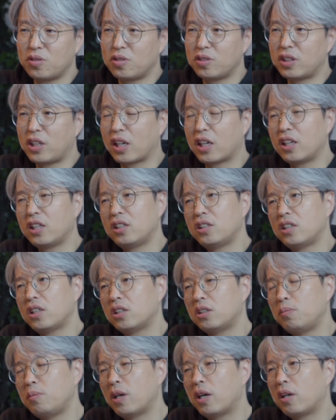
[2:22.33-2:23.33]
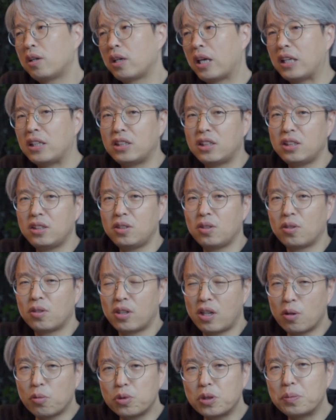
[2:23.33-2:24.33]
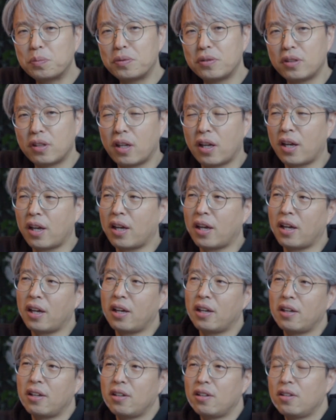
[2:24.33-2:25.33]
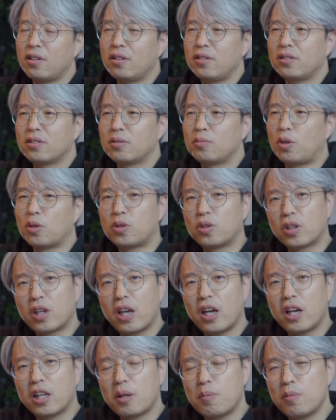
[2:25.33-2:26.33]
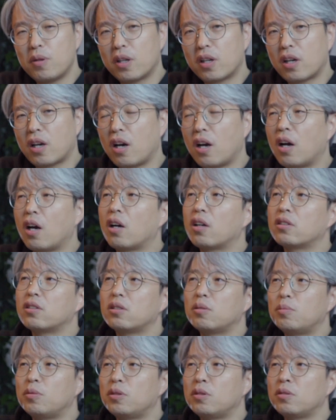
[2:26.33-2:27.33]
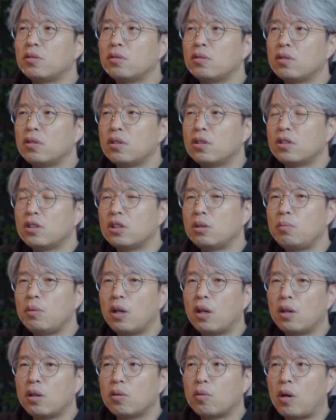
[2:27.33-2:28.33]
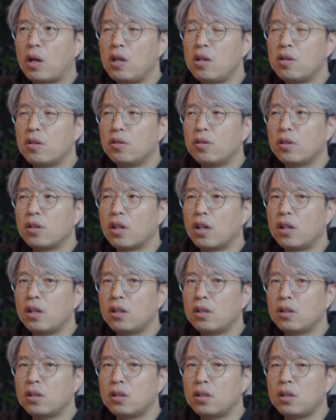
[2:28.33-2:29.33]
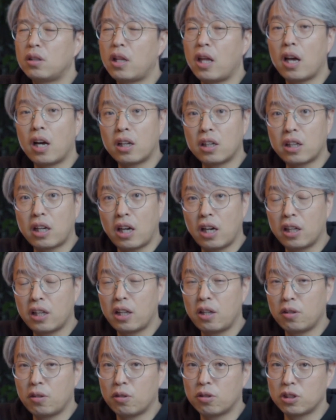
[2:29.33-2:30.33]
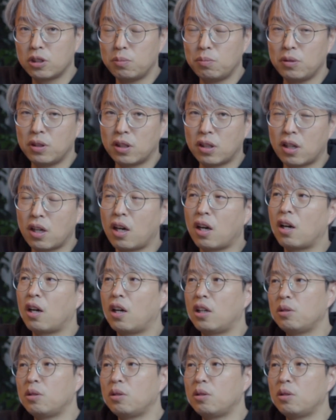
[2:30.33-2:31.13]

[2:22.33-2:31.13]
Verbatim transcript: 그래서 자기는 이제 음향 엔지니어를 하고 싶은데 뭐 어떻게 해야 됩니까? 그러면 음향 관련된 대학을 가야 되는 것입니까?